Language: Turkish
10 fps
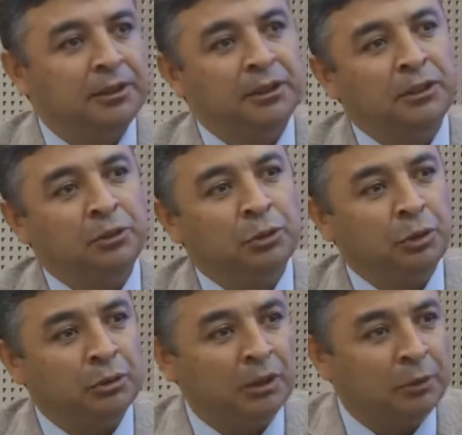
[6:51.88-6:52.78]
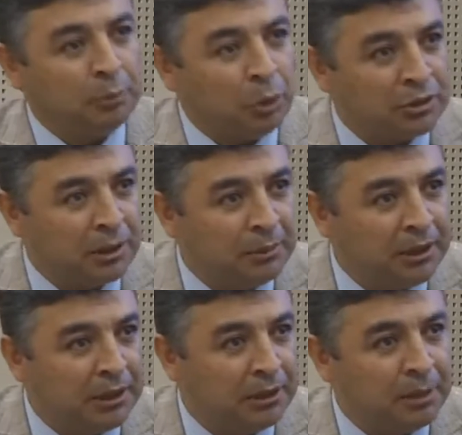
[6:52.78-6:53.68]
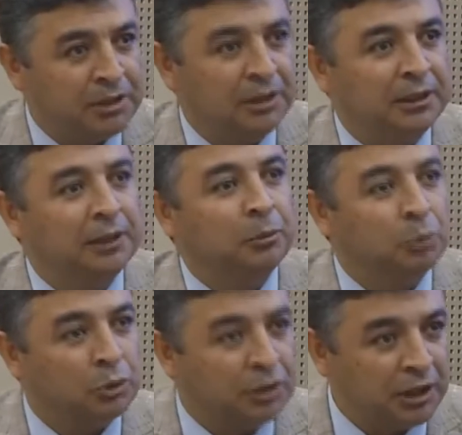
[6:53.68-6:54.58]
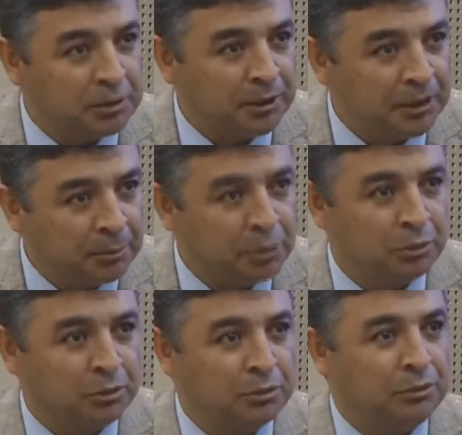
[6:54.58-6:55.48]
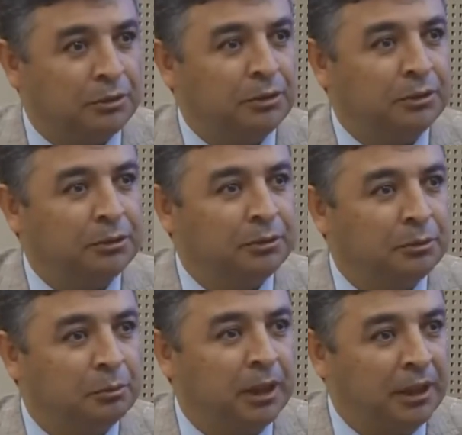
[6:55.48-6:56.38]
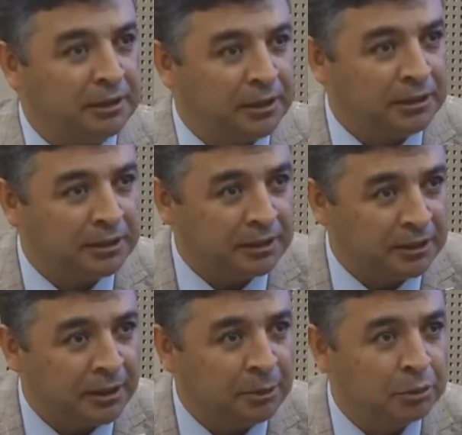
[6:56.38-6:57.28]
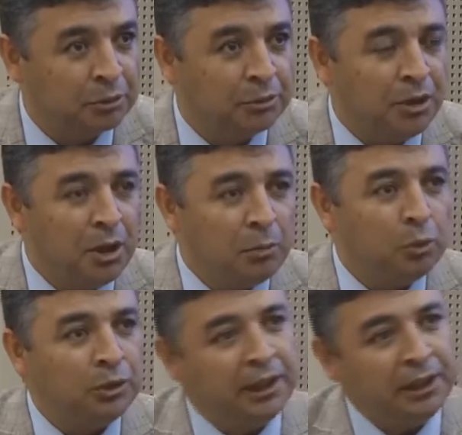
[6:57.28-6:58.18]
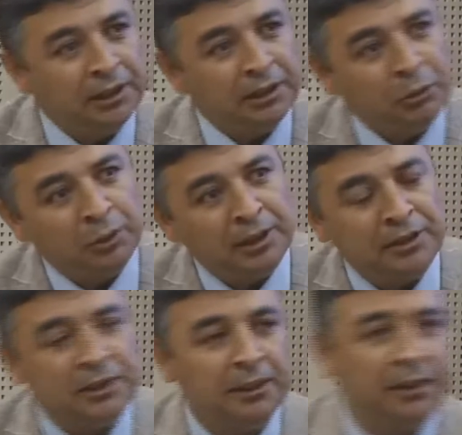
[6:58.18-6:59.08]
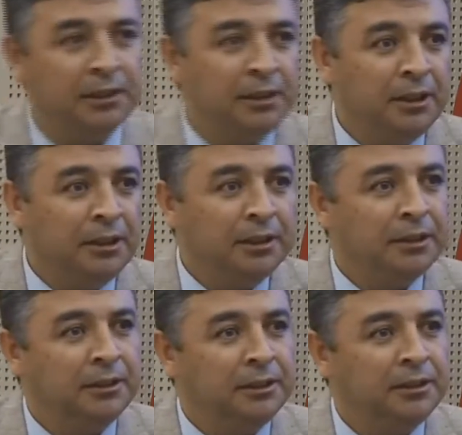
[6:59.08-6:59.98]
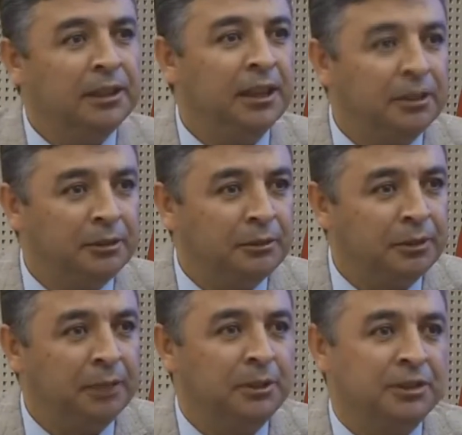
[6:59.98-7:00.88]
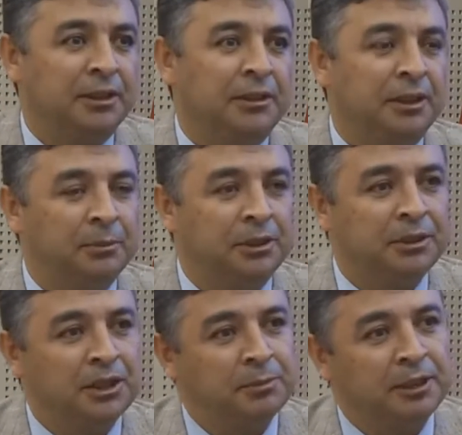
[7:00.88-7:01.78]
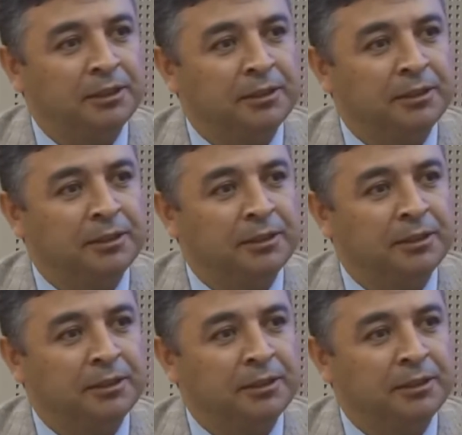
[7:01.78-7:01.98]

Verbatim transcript: Türkiye Odalar ve Borsa Birliği Başkanı'yla bu çalışmaları yapıyorsunuz. Bağlantılarınıza devam ediyorsunuz. Bunlarla ilgili üyelerinizle ilgili neler var mesela yaptığınız çalışmalarda?